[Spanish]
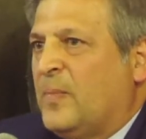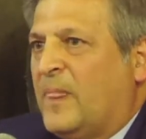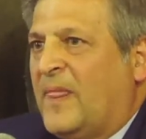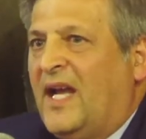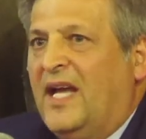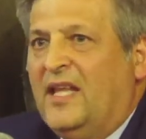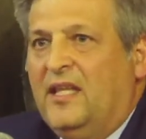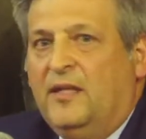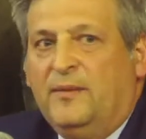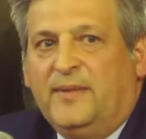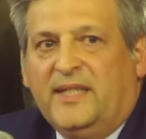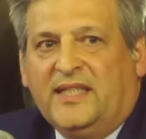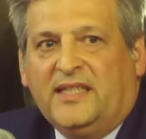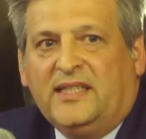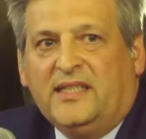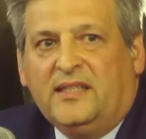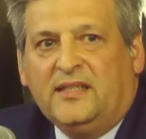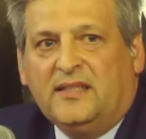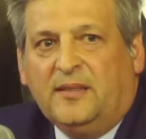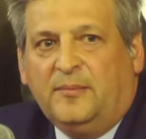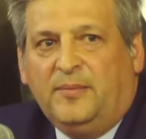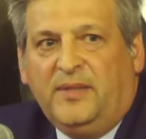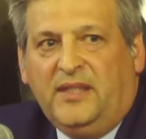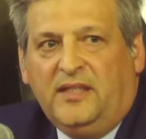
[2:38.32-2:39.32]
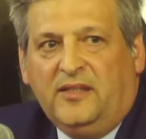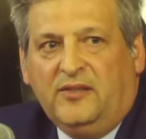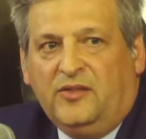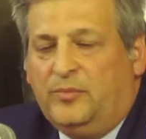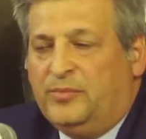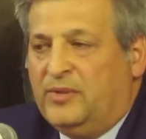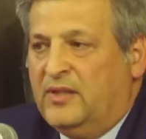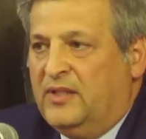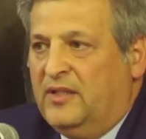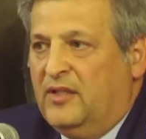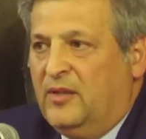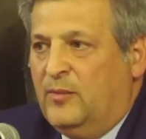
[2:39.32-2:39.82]
a debatir también, ¿no?
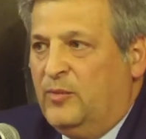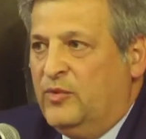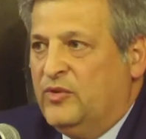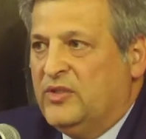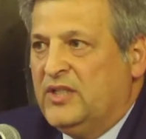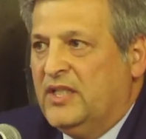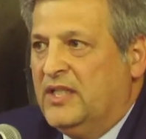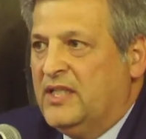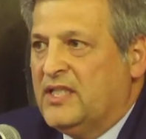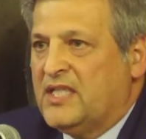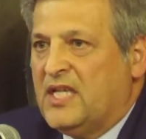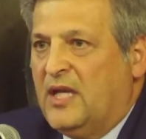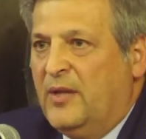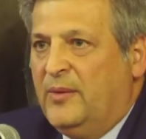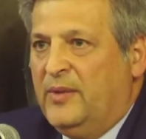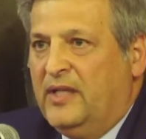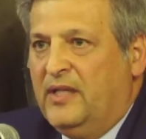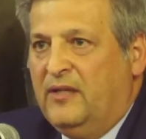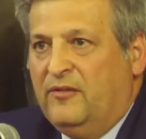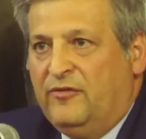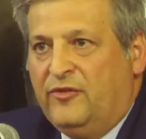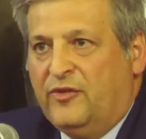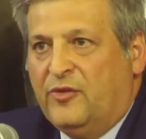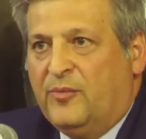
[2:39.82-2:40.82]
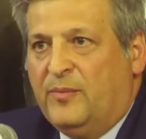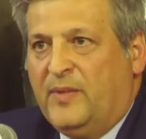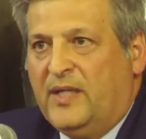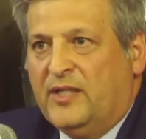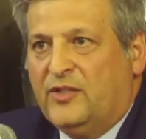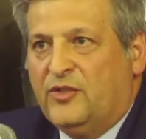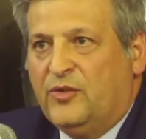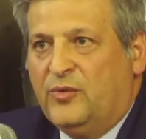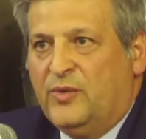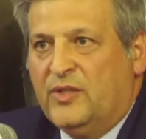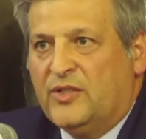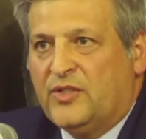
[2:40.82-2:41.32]
porque como ustedes saben, el
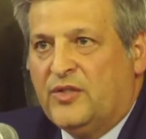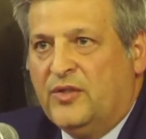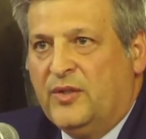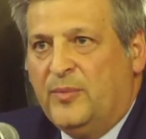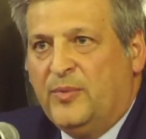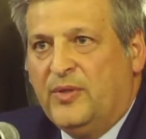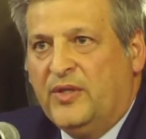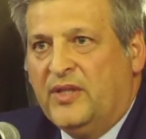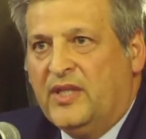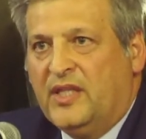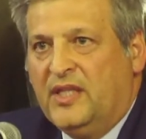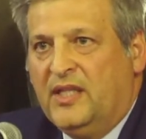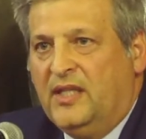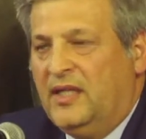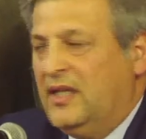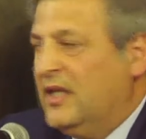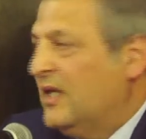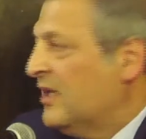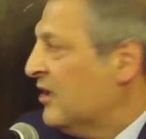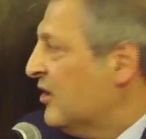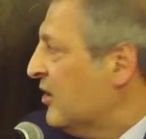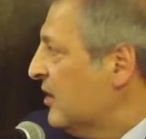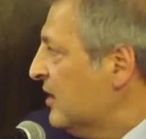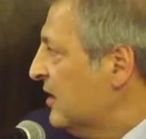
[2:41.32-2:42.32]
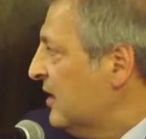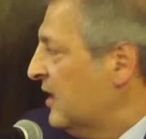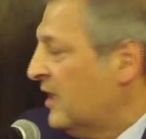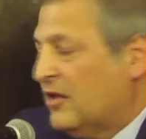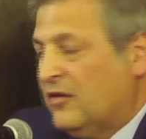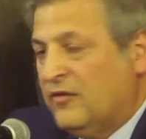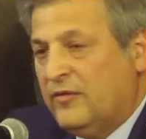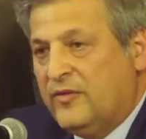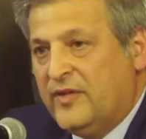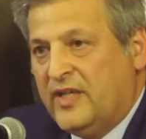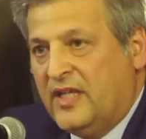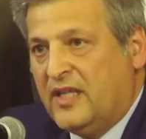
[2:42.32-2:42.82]
formato nuestro, después de la,
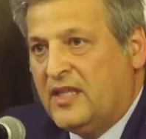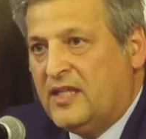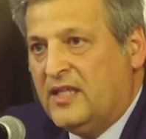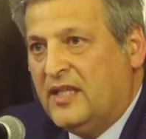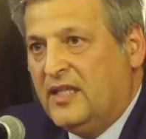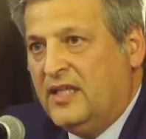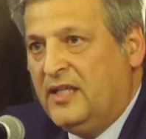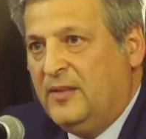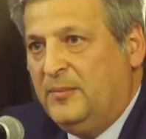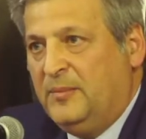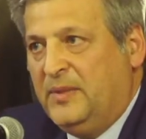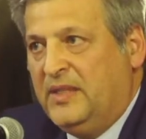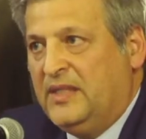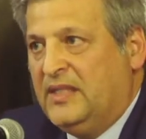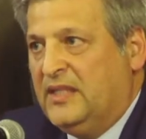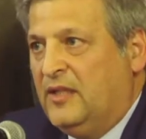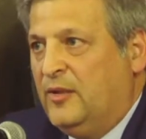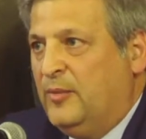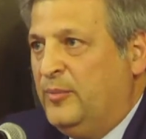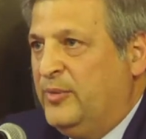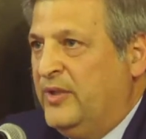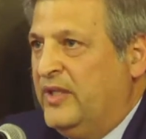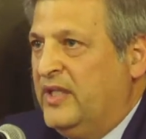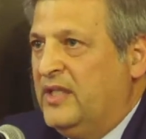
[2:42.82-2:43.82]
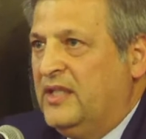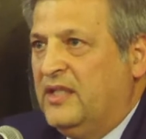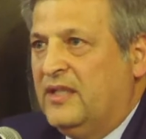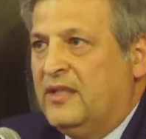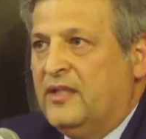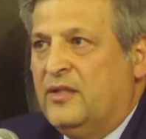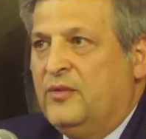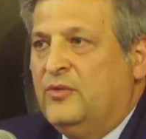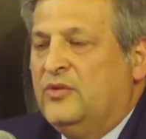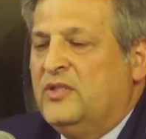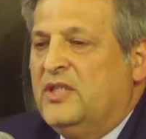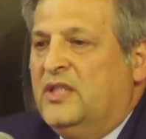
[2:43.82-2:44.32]
conferencia del invitado, pueden
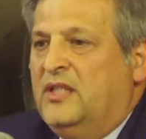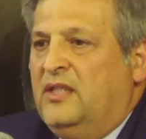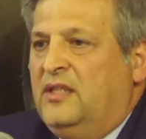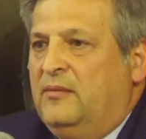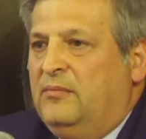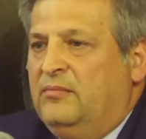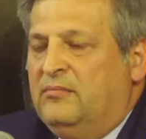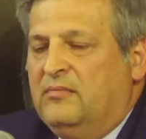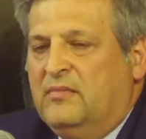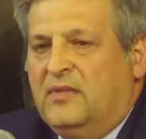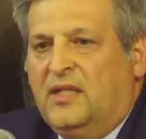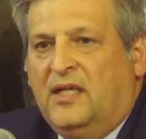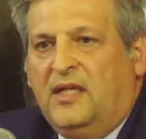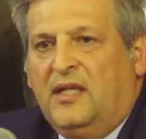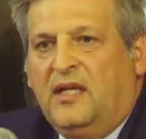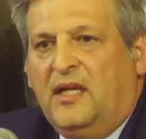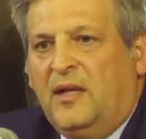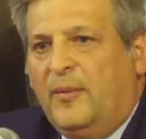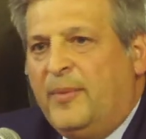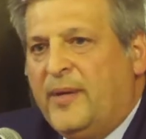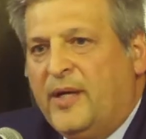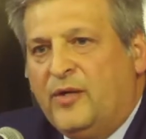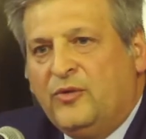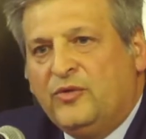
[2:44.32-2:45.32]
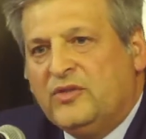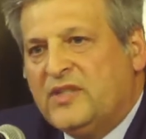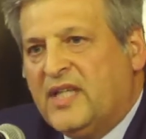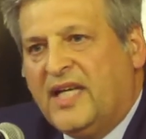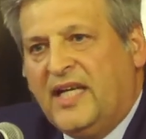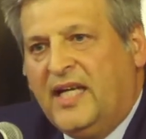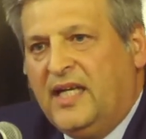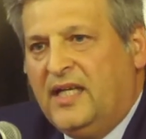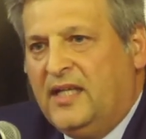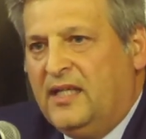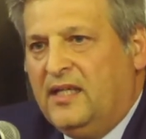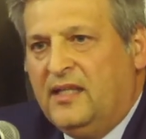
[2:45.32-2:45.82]
hacer ustedes eh, las preguntas
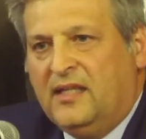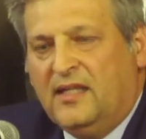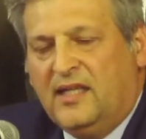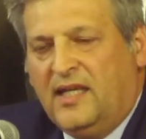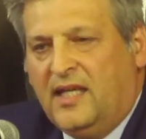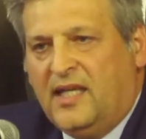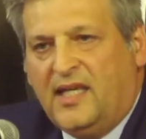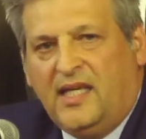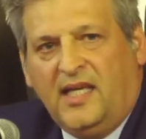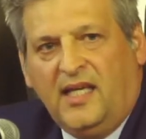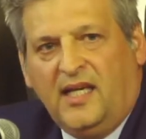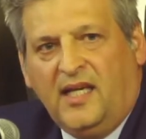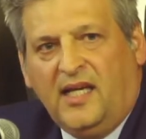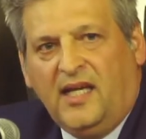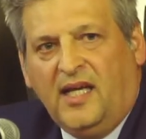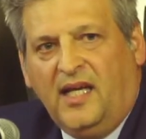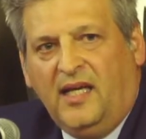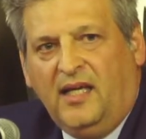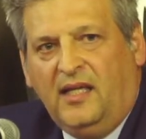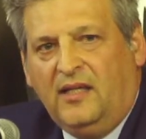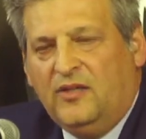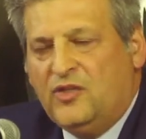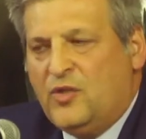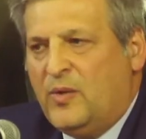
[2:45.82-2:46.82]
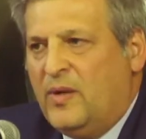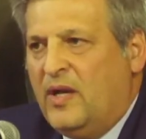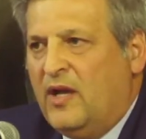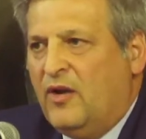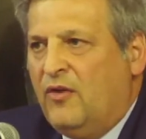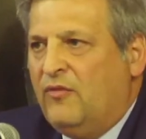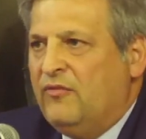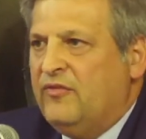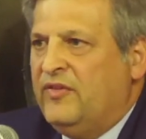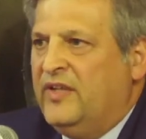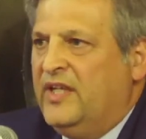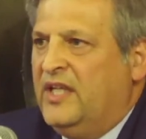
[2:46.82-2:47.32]
que, quieran a él sobre la
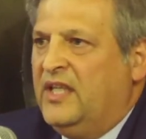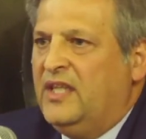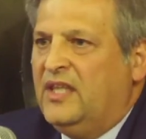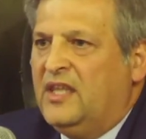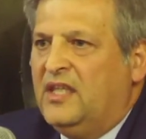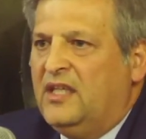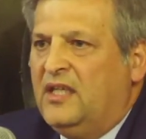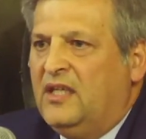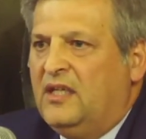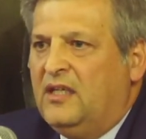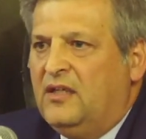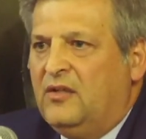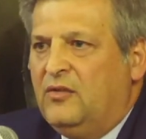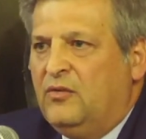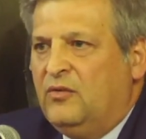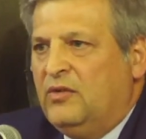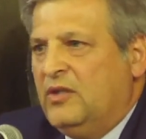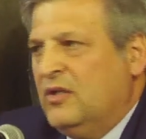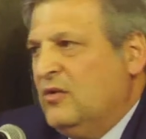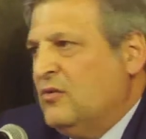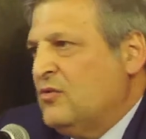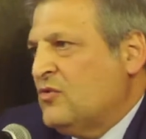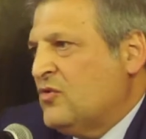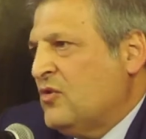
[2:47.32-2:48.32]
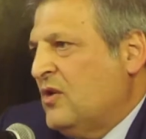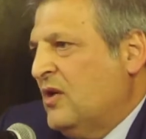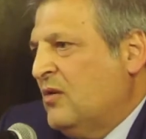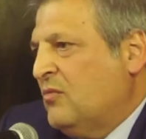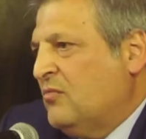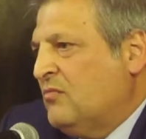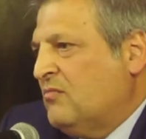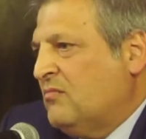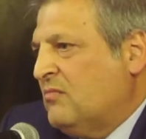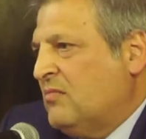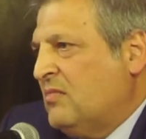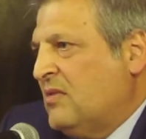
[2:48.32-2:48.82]
conferencia o incluso
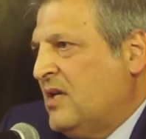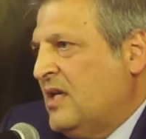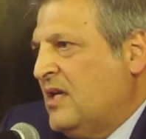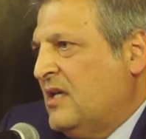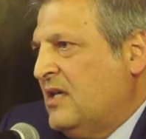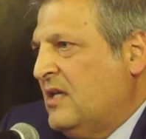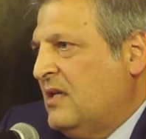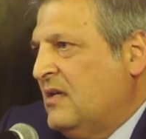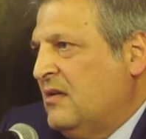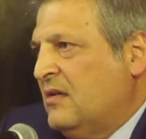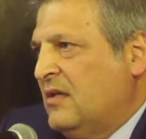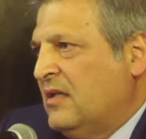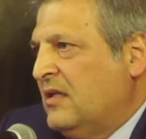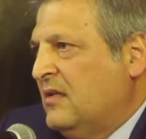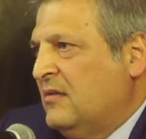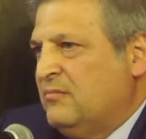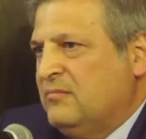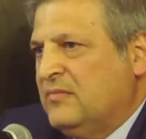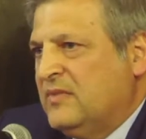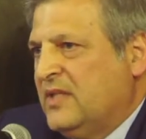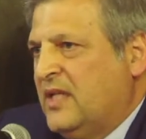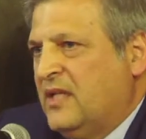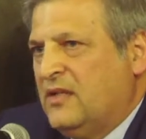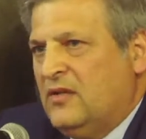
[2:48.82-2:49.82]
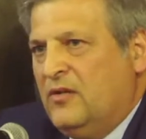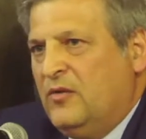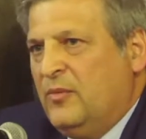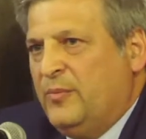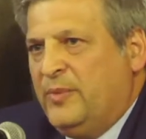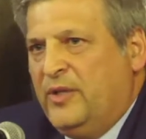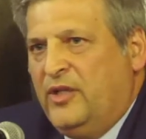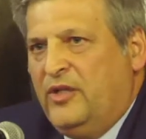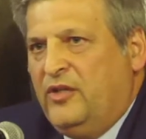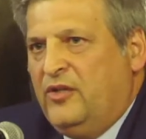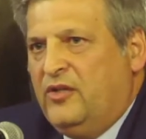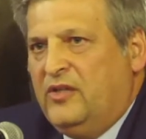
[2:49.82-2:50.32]
alguna, dar
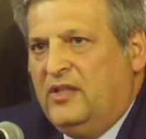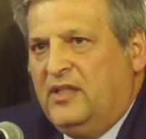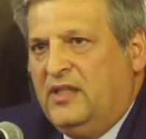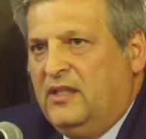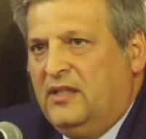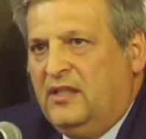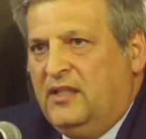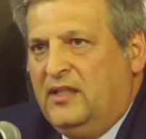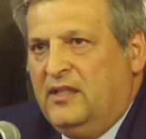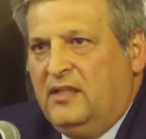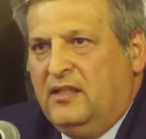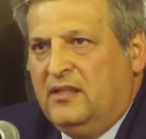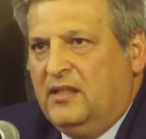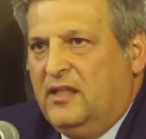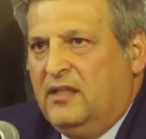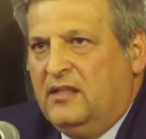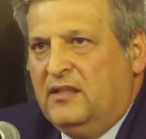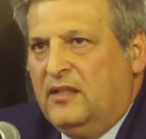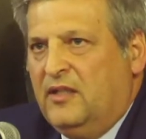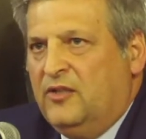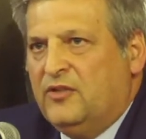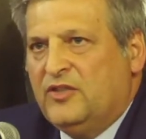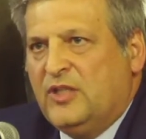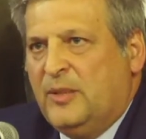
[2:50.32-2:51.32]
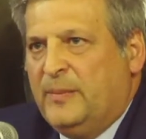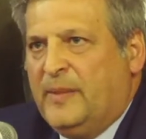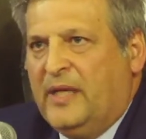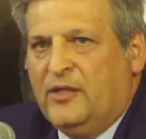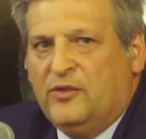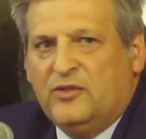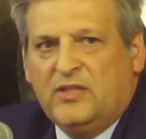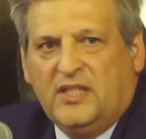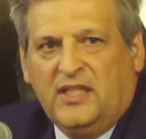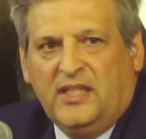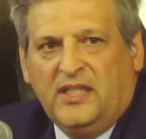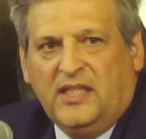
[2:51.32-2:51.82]
opiniones de, los temas
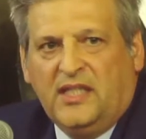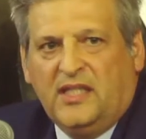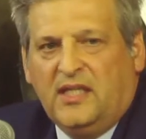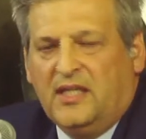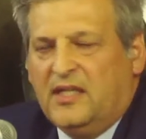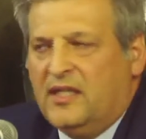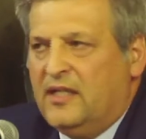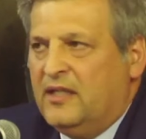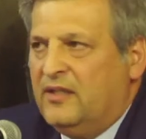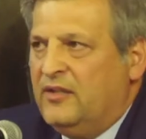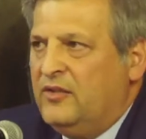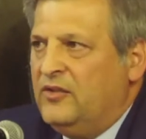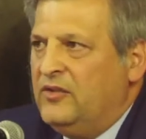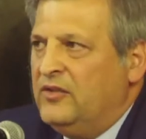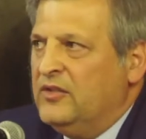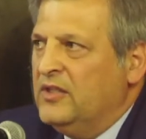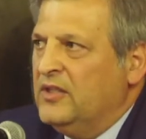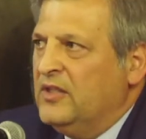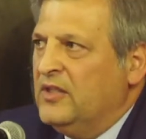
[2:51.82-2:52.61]
que ustedes quieran. ¿no?